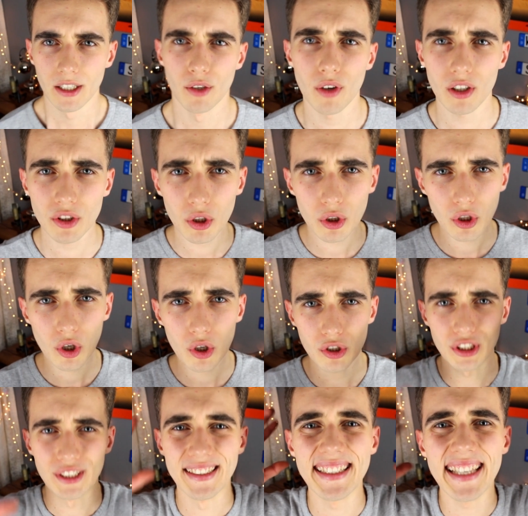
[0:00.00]
I właśnie o to
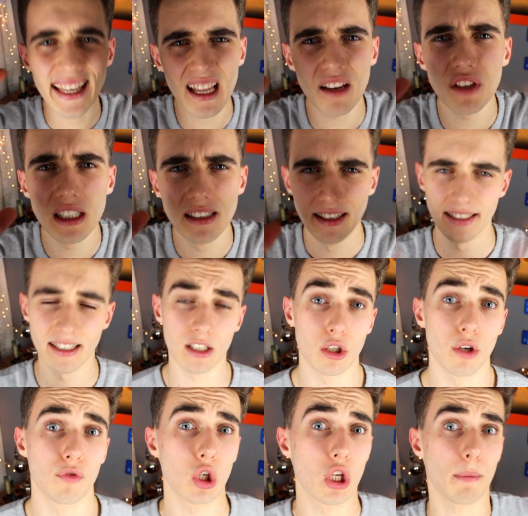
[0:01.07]
chodzi. Nienawidzę, jak
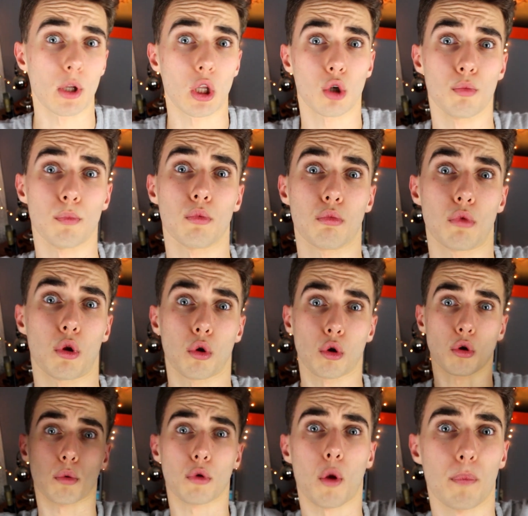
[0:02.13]
dziewczyna ma taką
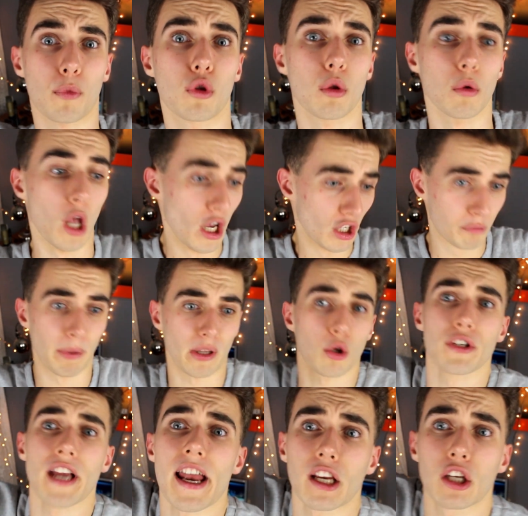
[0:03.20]
tą, z
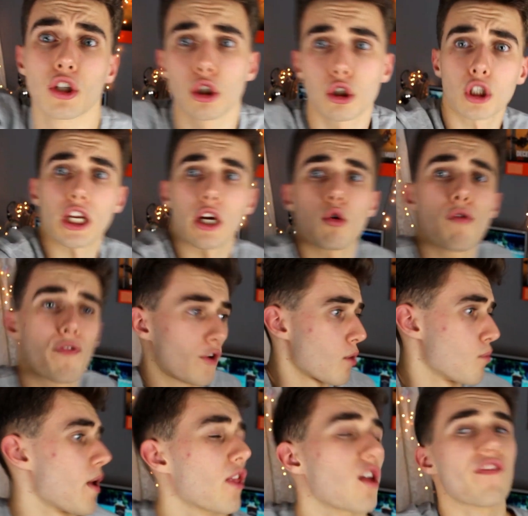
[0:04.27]
betoniarki
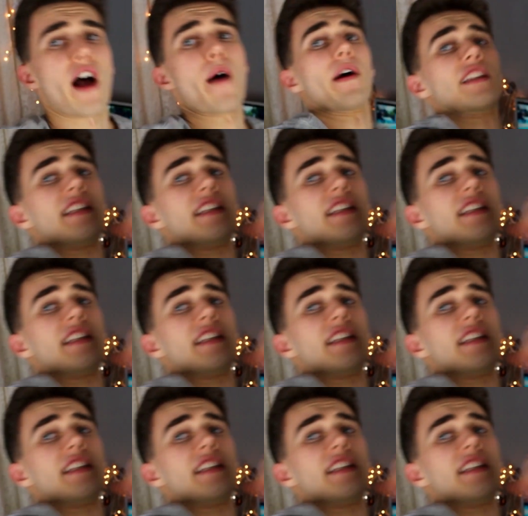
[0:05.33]
sztychówką ładowała